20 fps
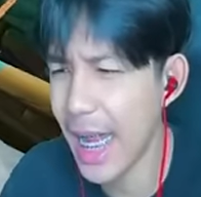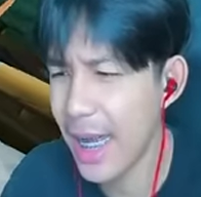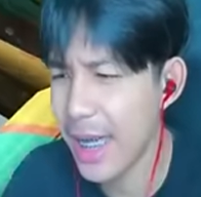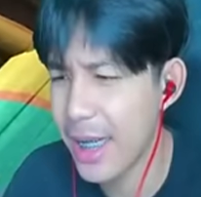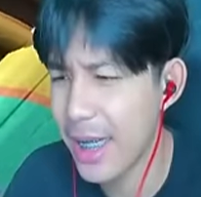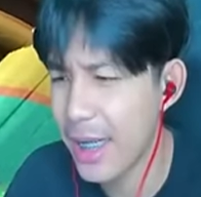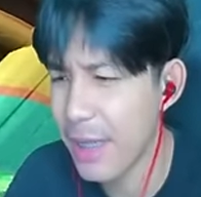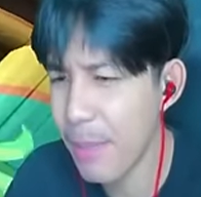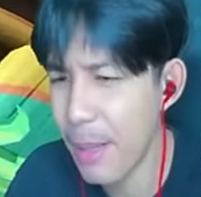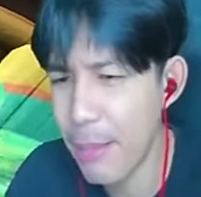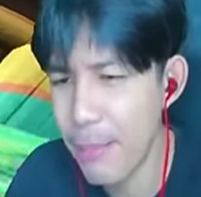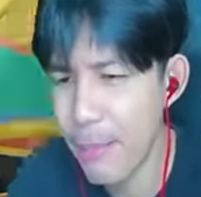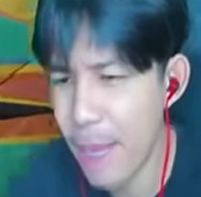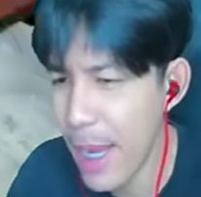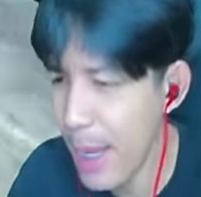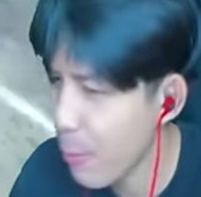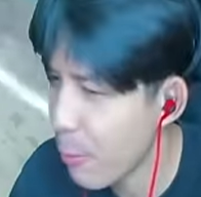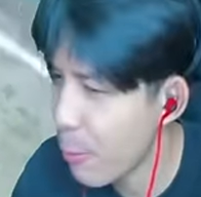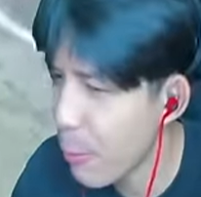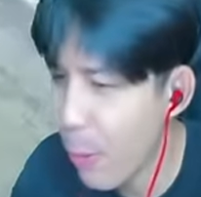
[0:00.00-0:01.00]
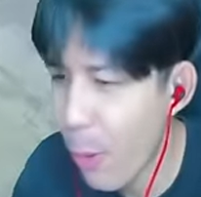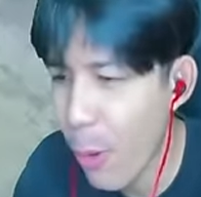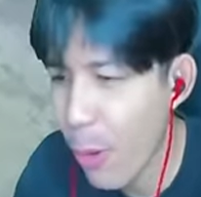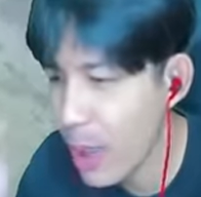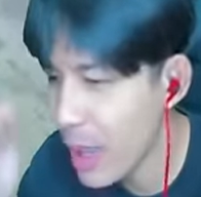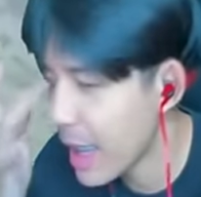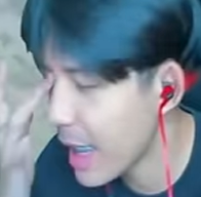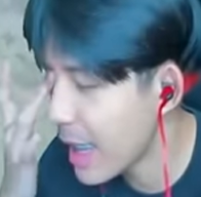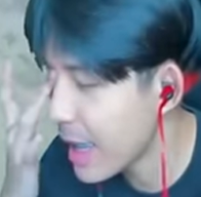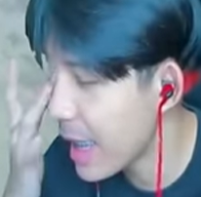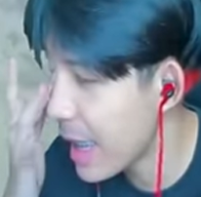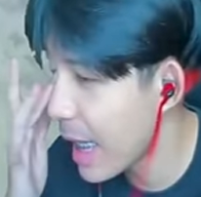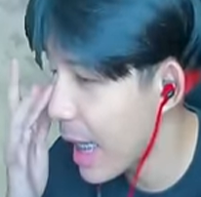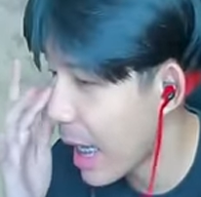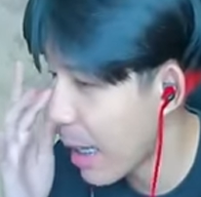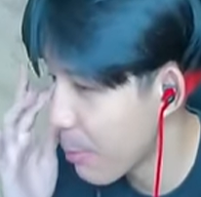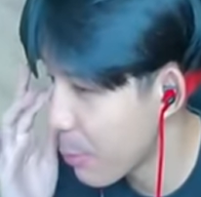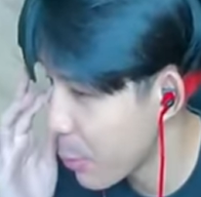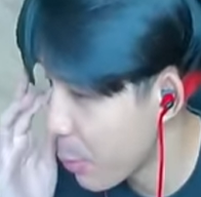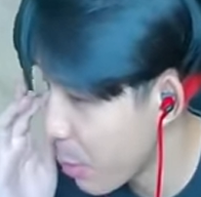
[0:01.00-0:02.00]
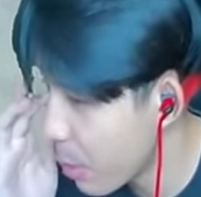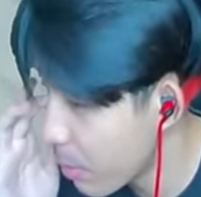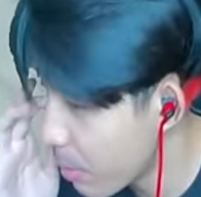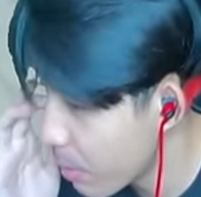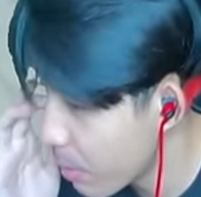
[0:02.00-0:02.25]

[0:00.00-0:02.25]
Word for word: เออไปไปกูลงเลยนี่แหละครับทุกคน